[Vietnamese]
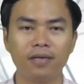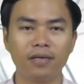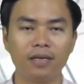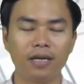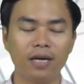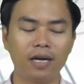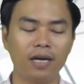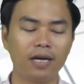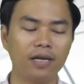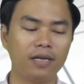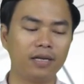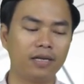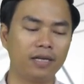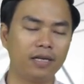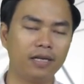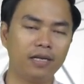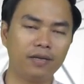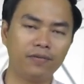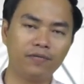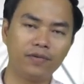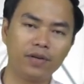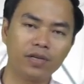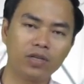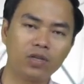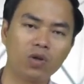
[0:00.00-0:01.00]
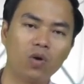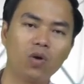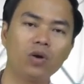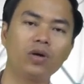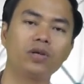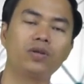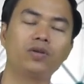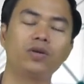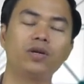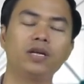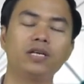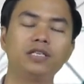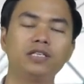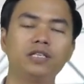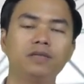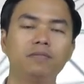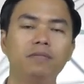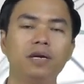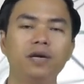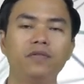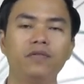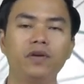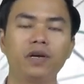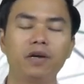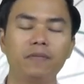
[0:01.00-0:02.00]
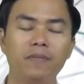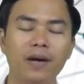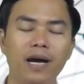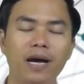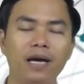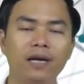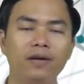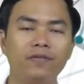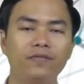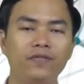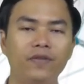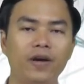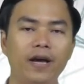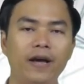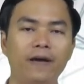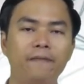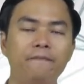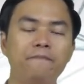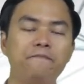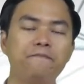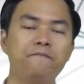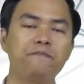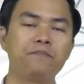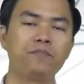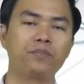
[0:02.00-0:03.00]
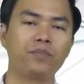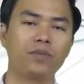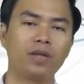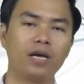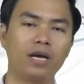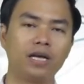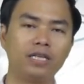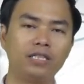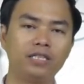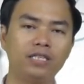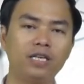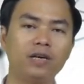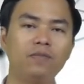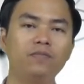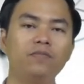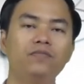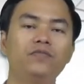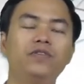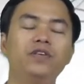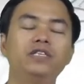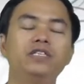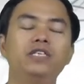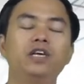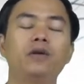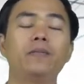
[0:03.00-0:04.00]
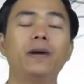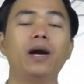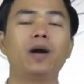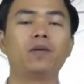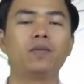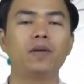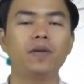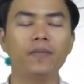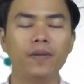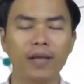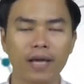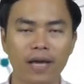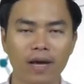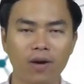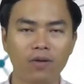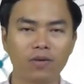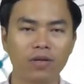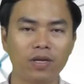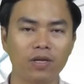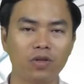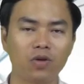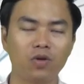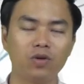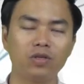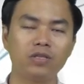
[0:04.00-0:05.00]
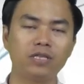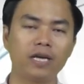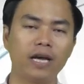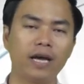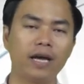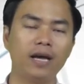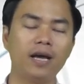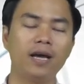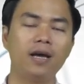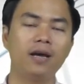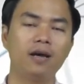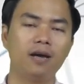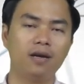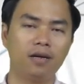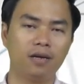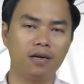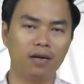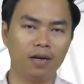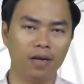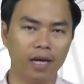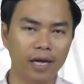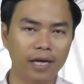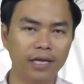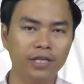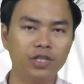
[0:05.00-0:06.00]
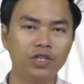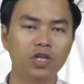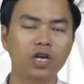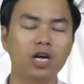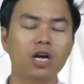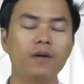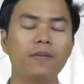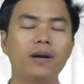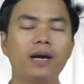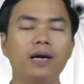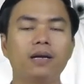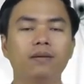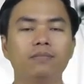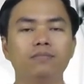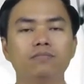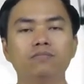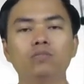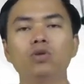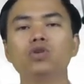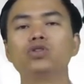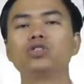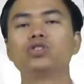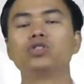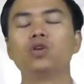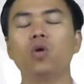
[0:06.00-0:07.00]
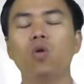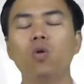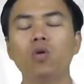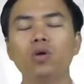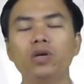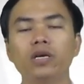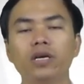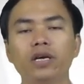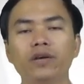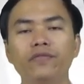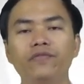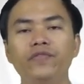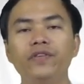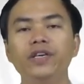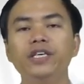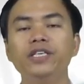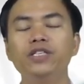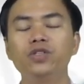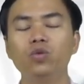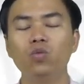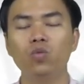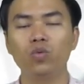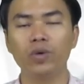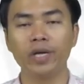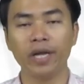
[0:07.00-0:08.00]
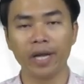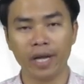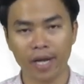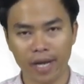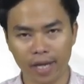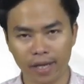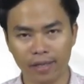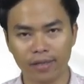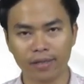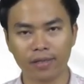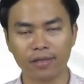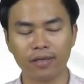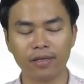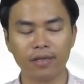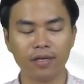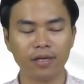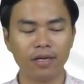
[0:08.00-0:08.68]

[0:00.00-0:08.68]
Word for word: Đấy, thế thì với tôi tôi đã trình bày với các bạn và à, trong video bài học tiếp theo thì tôi sẽ lấy cho các bạn một số những cái ví dụ điển hình